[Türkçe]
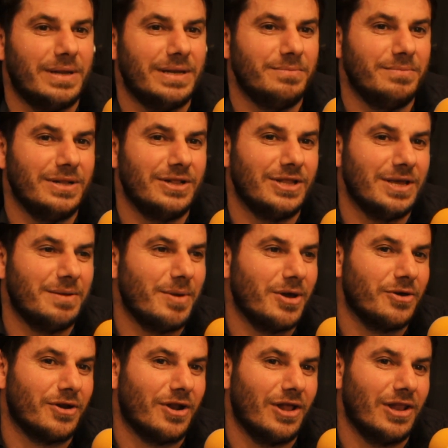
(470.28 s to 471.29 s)
Benim
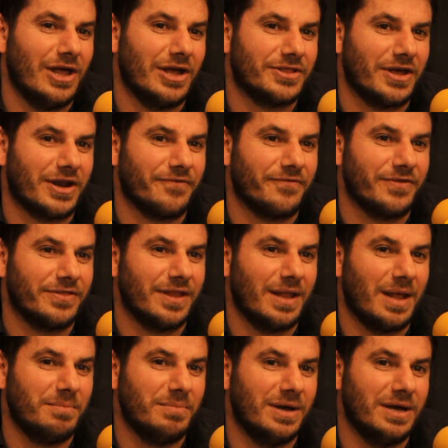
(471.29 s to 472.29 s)
bildiğime göre Allah
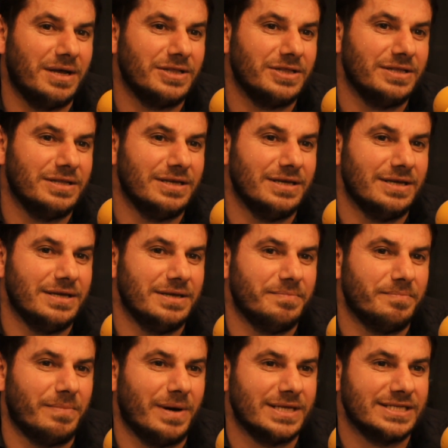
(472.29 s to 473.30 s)
tarafından ama e,
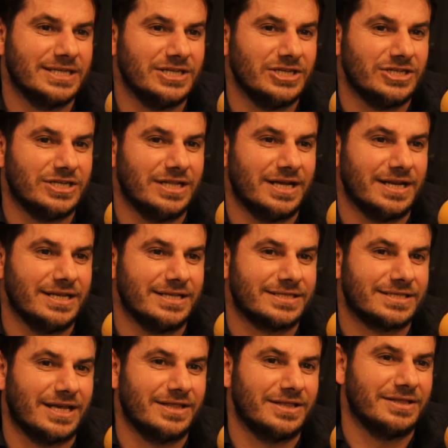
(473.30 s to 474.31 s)
bazı kişiler
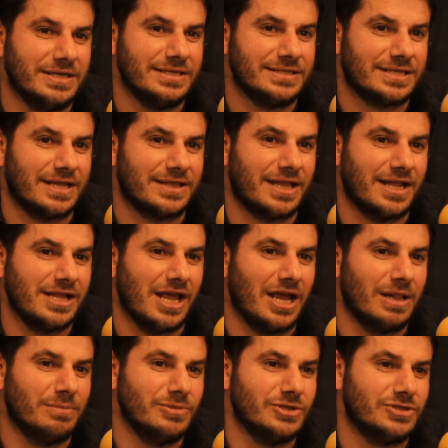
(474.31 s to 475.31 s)
insan insandan
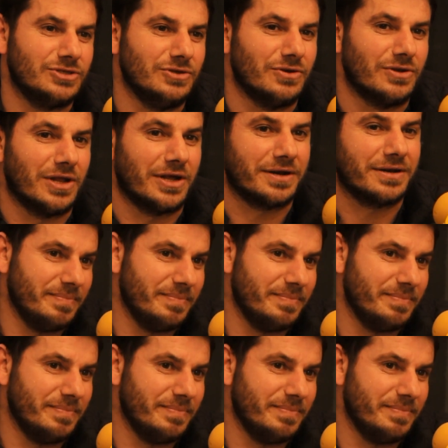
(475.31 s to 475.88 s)
yayılmış diyorlar.